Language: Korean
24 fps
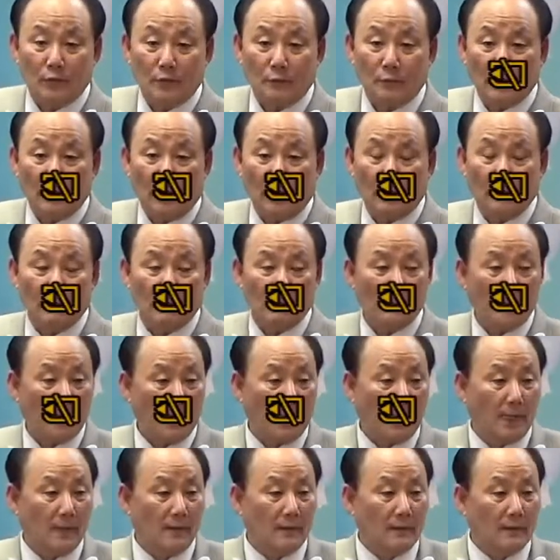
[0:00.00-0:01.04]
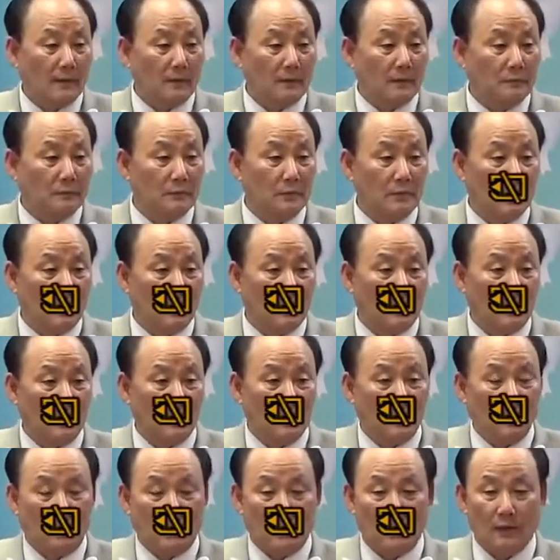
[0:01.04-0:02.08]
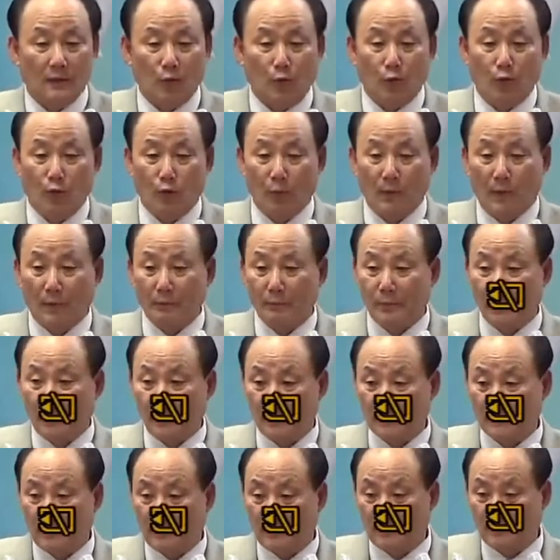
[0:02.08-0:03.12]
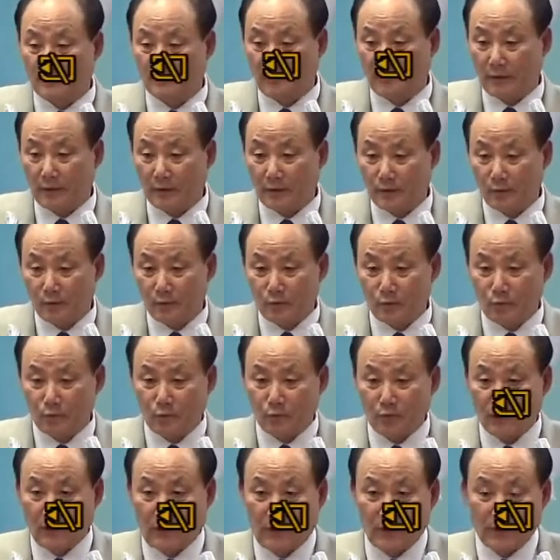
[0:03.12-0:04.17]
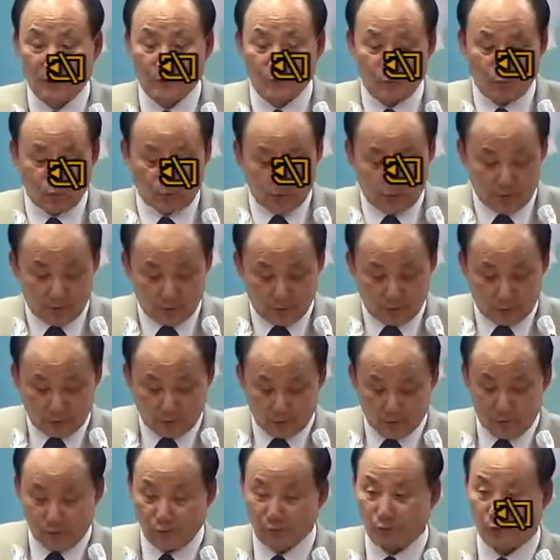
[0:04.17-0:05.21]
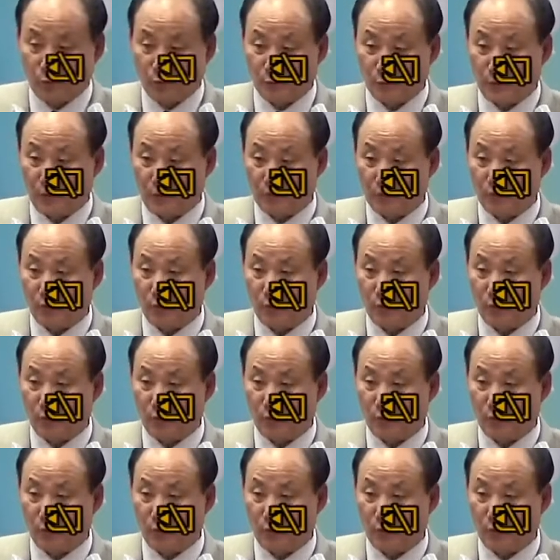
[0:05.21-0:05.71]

뭐 한 뭐 한 5만 뭐 평 사는데 우리나라 돈 1억 정도면